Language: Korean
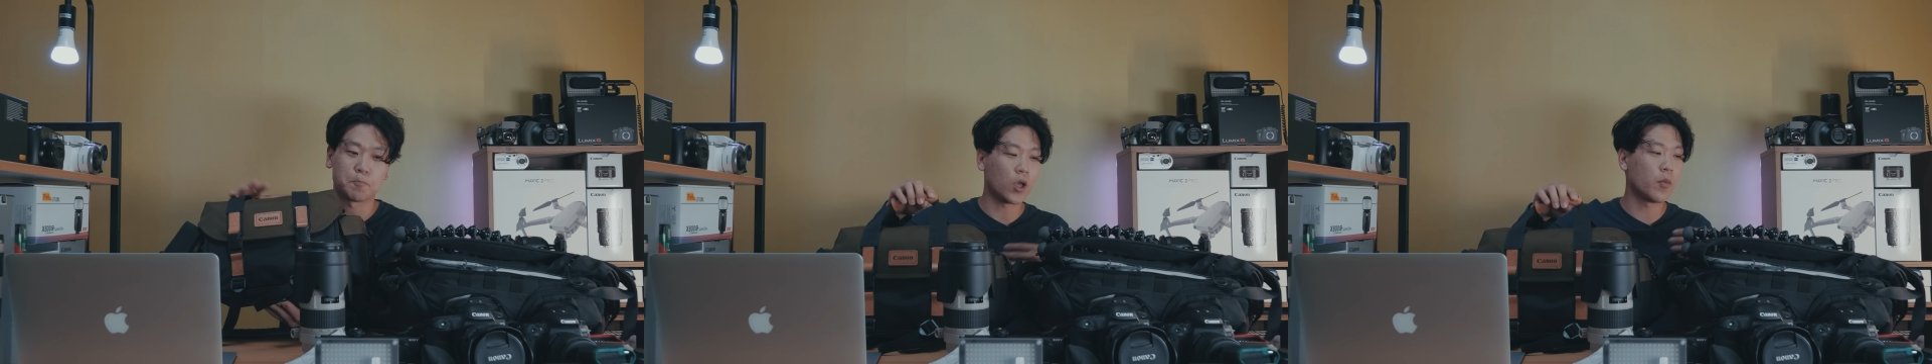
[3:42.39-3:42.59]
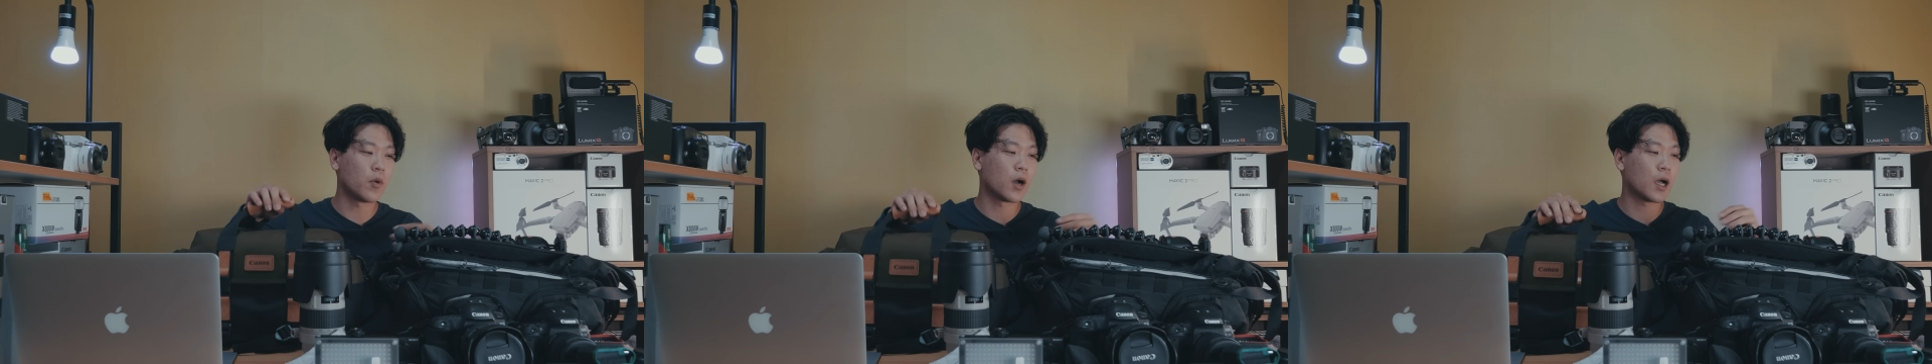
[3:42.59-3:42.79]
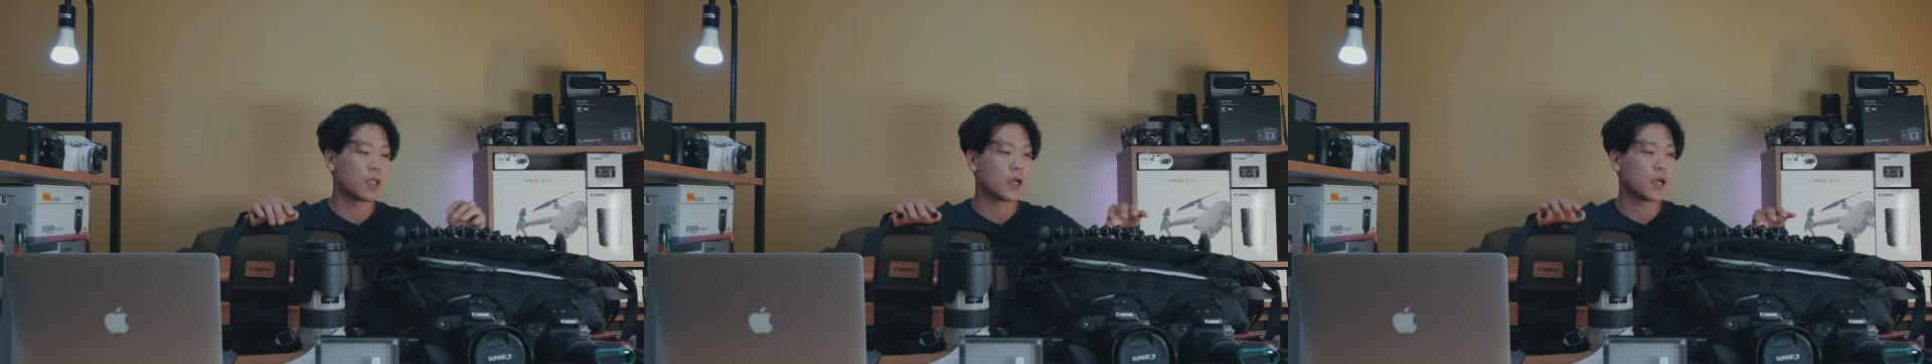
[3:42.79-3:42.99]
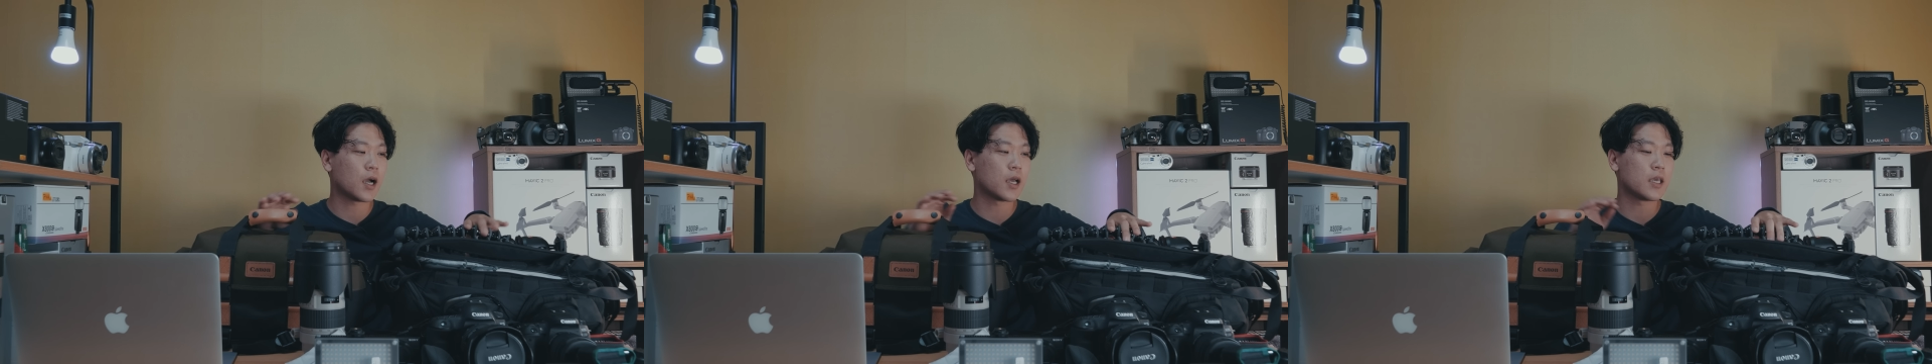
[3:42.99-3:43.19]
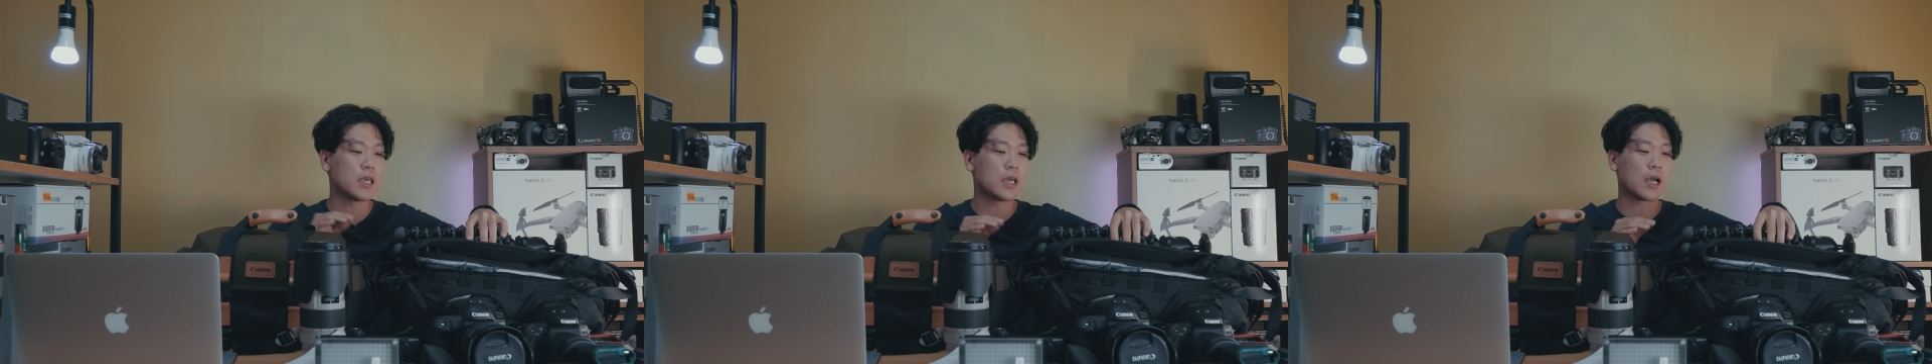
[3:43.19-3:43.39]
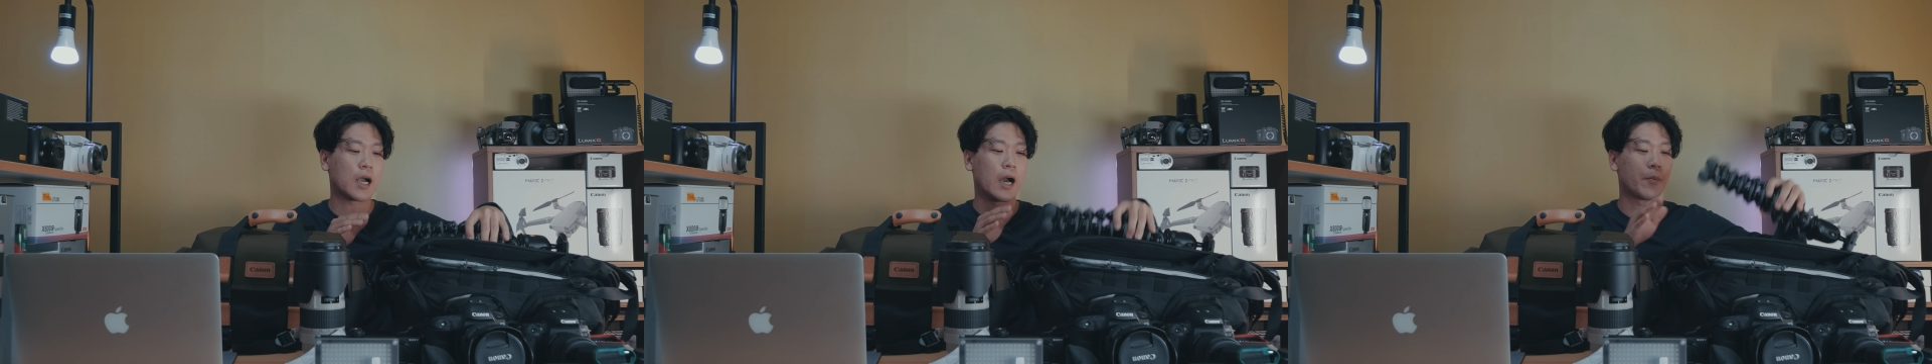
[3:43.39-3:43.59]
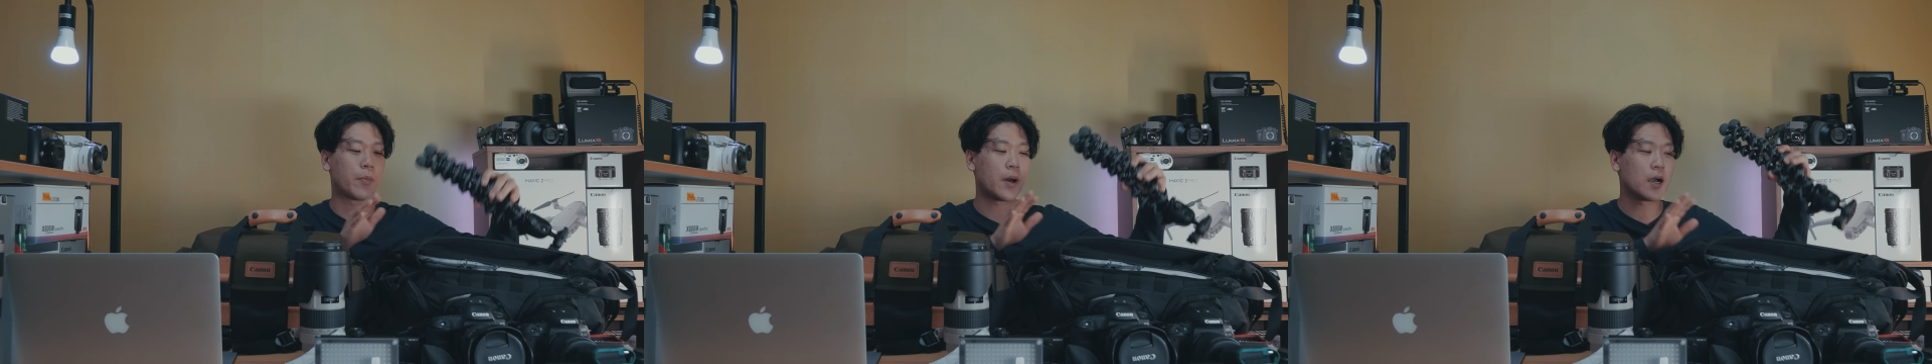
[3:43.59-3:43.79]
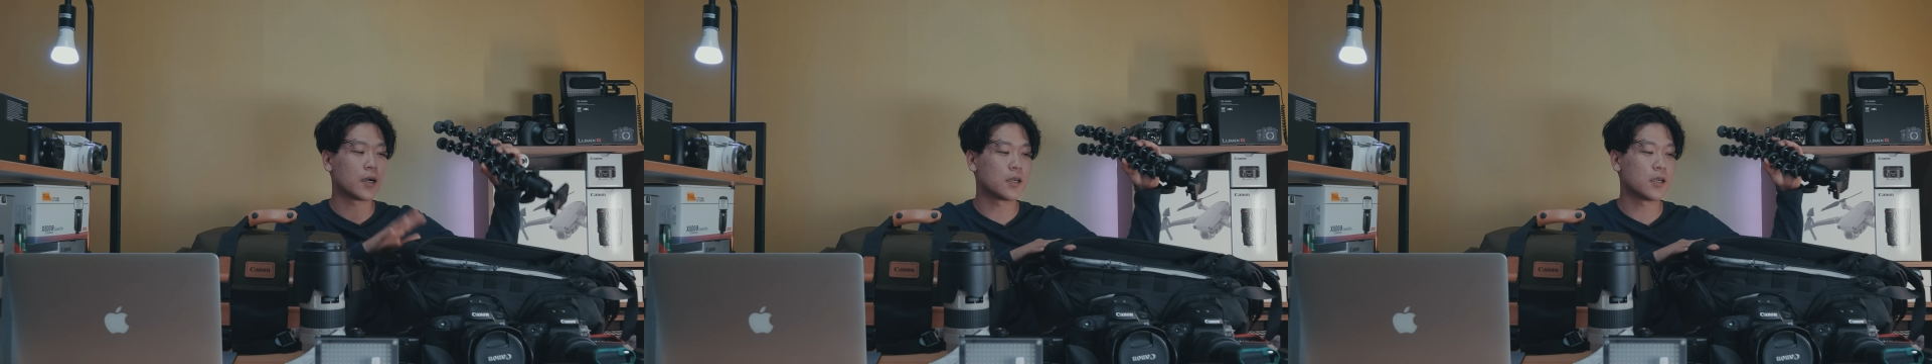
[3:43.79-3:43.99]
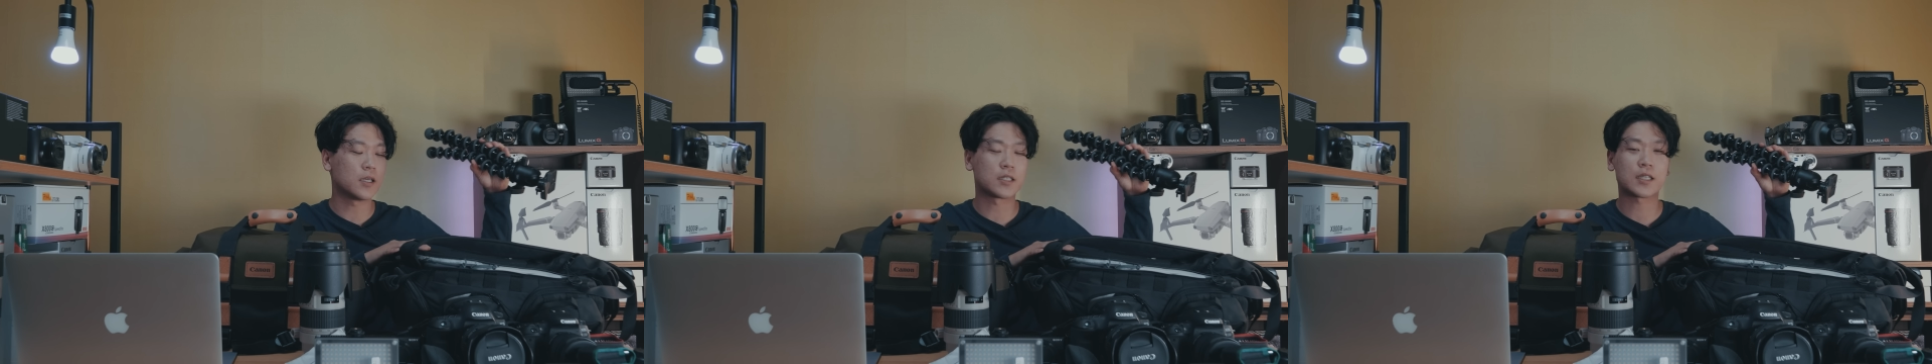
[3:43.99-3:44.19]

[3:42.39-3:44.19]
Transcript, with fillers: 넘어가니까 이 가방을